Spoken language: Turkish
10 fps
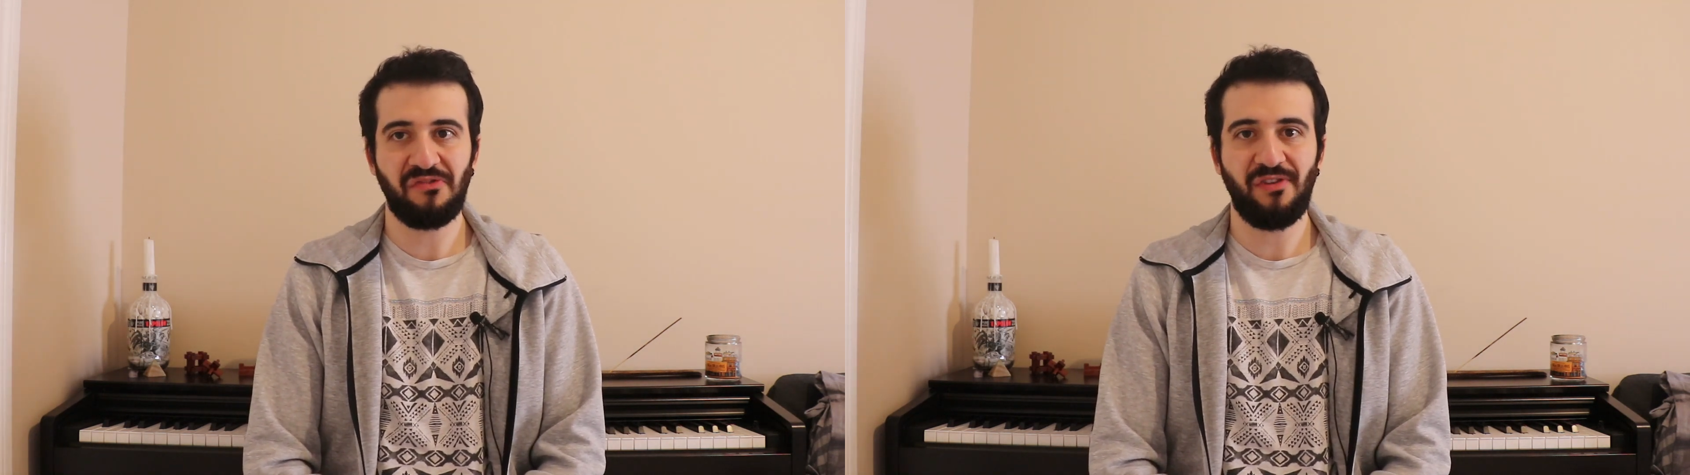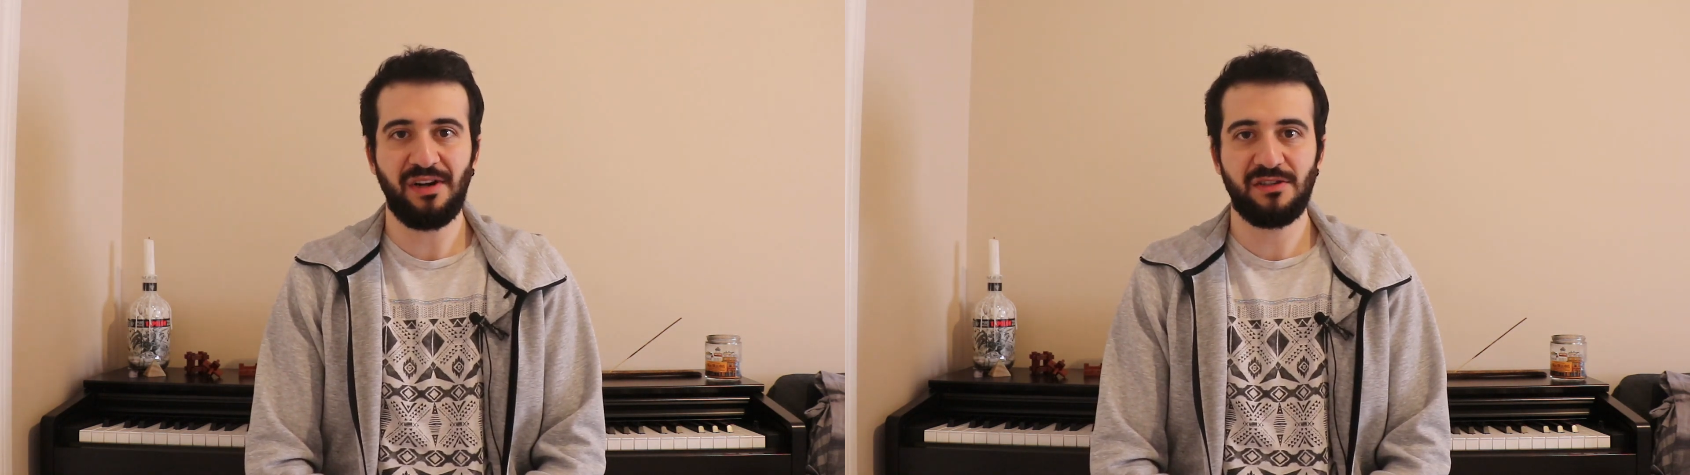
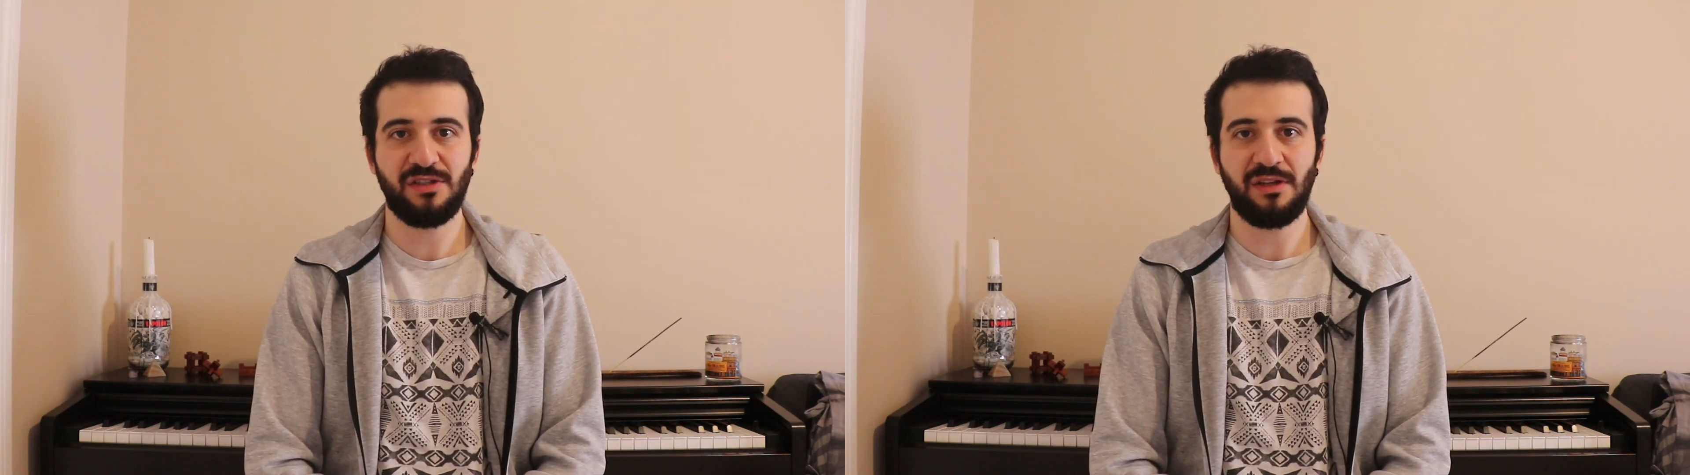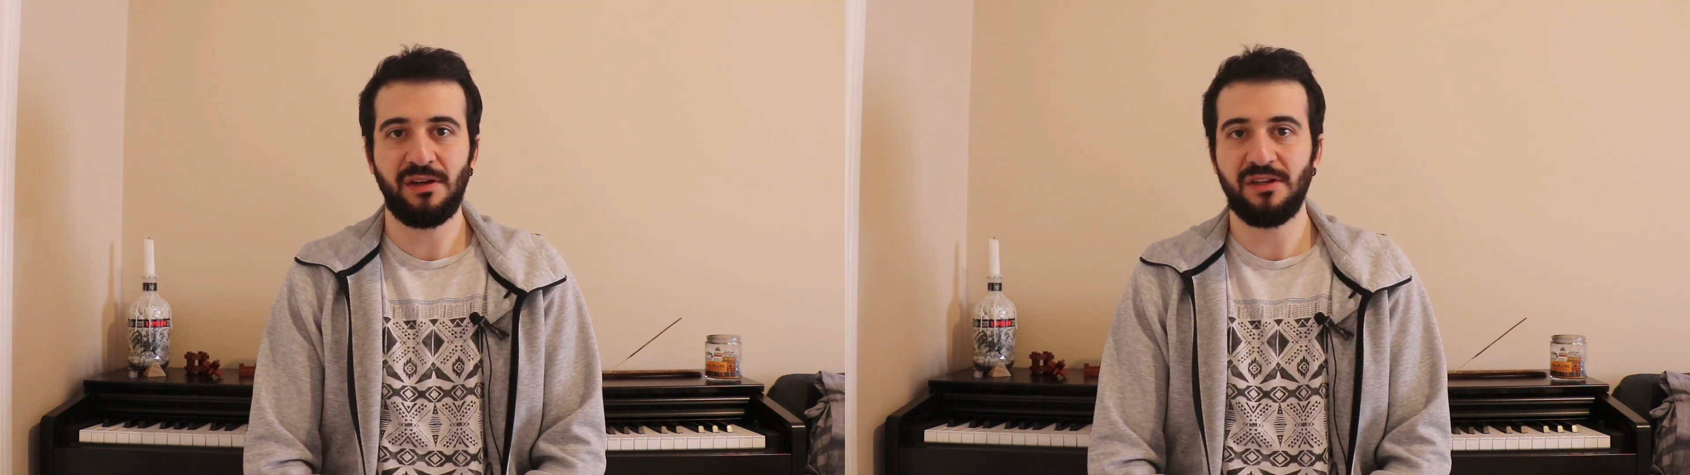farklı
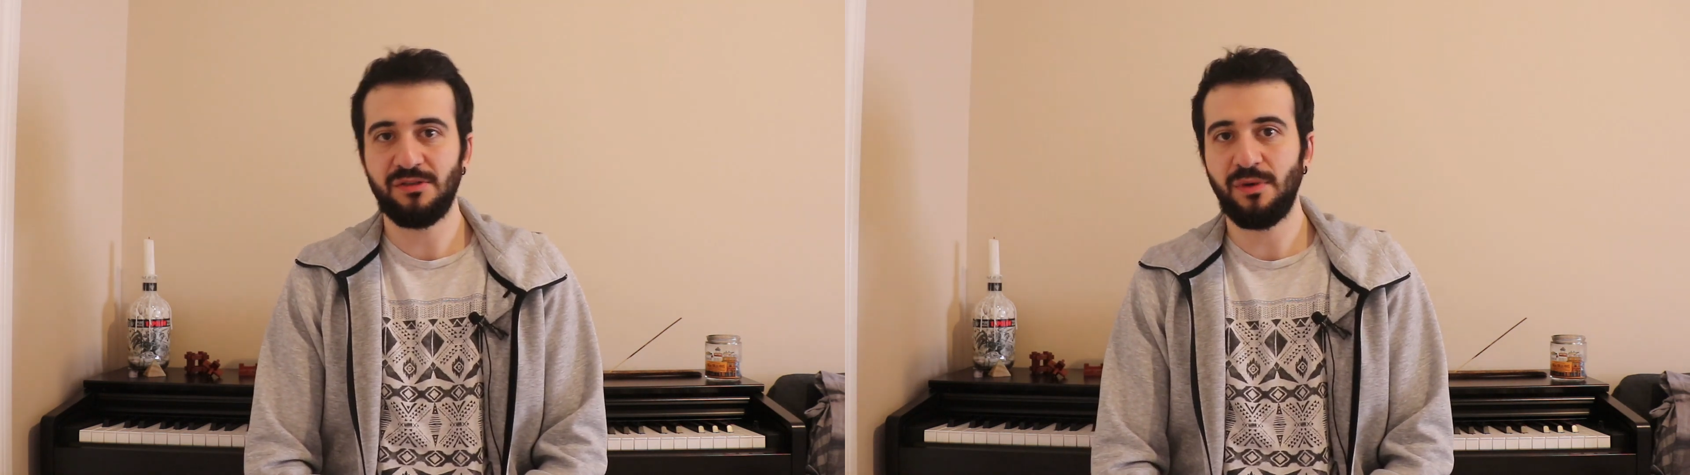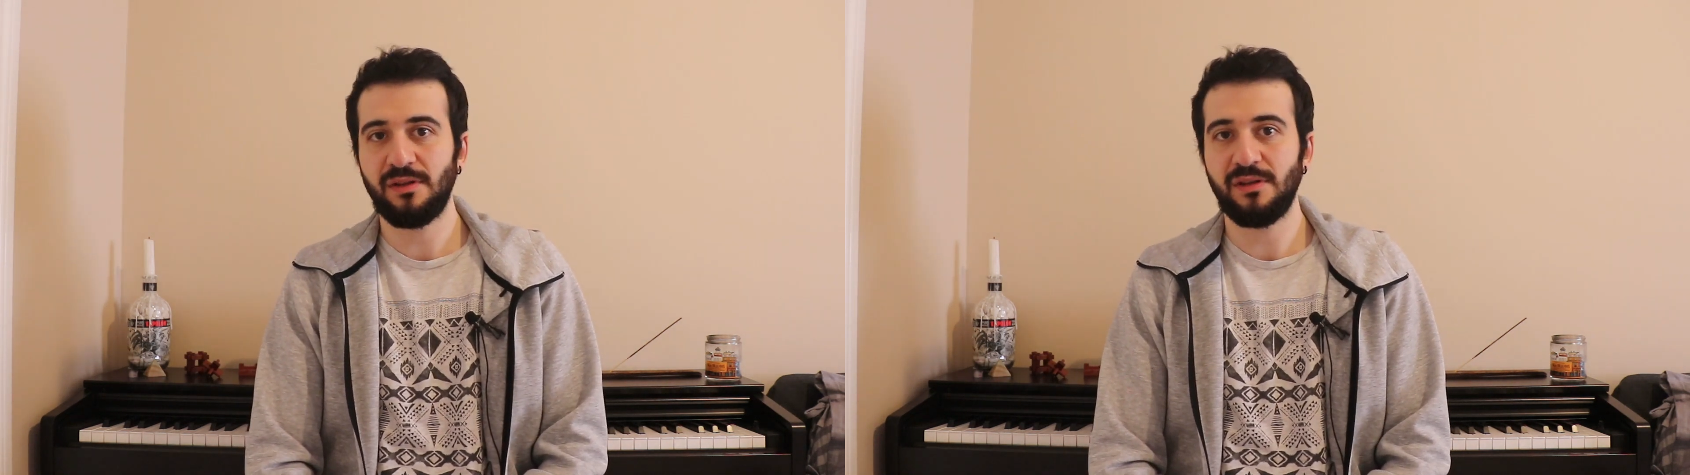şeyler
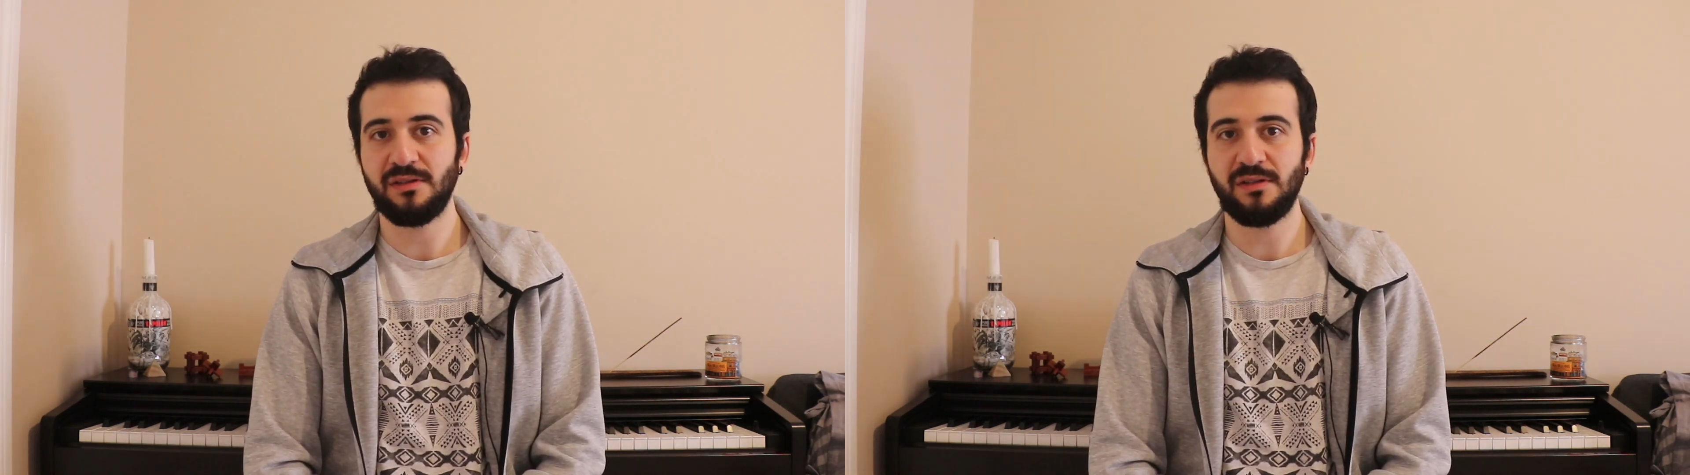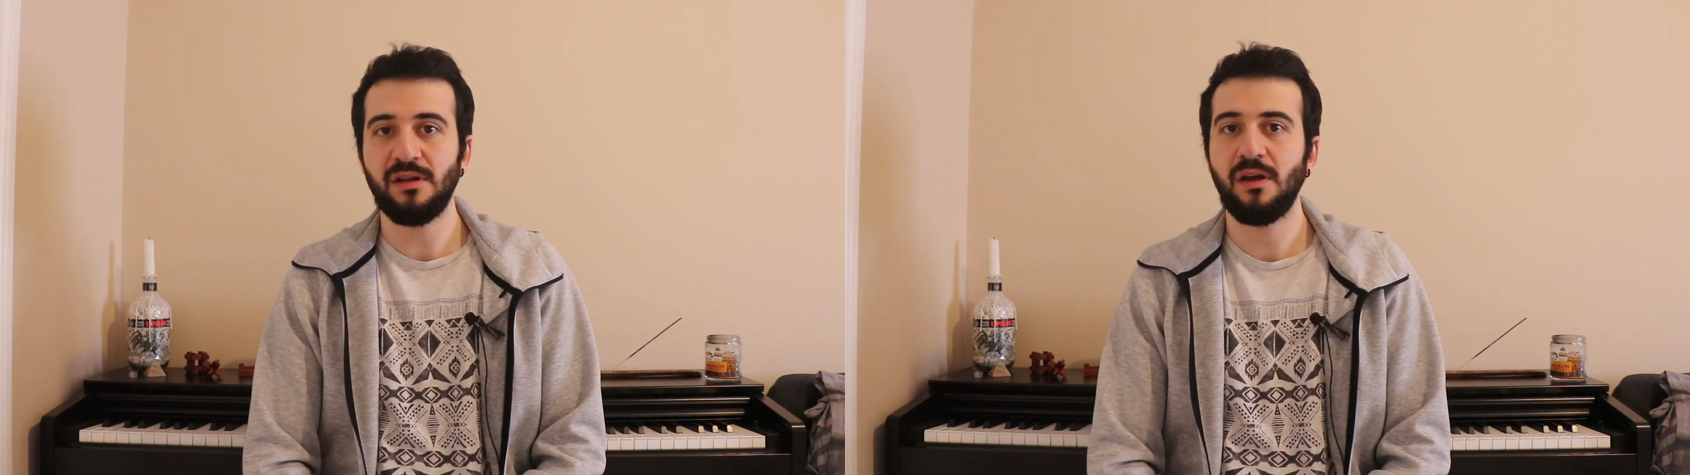
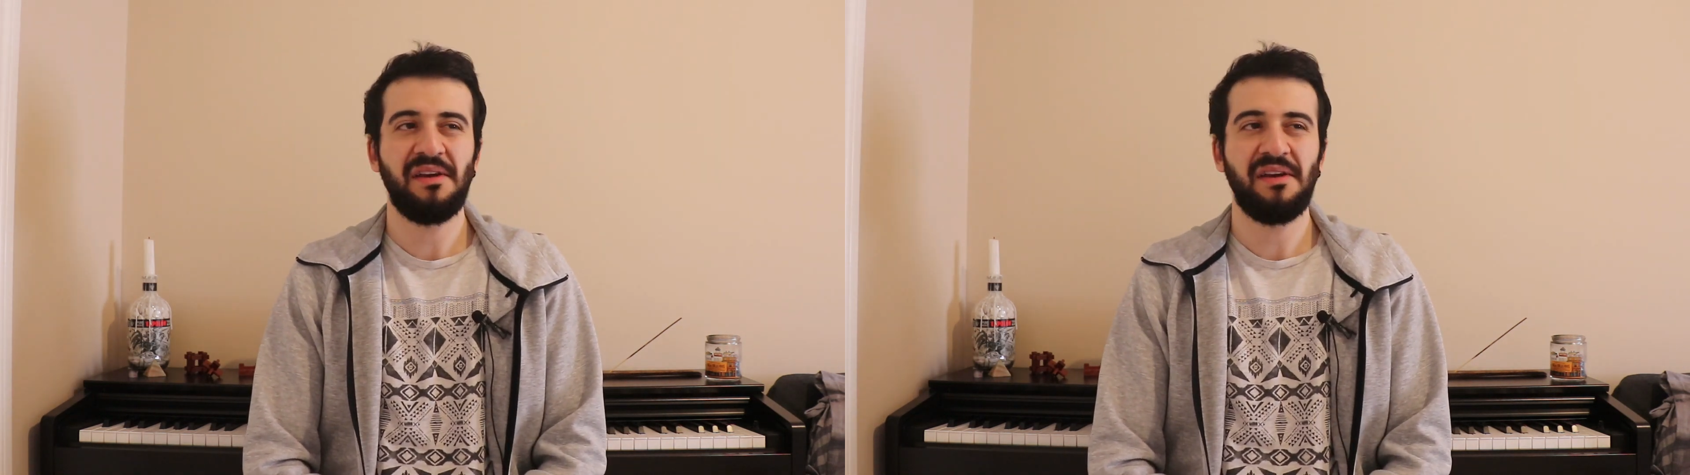harcamaktansa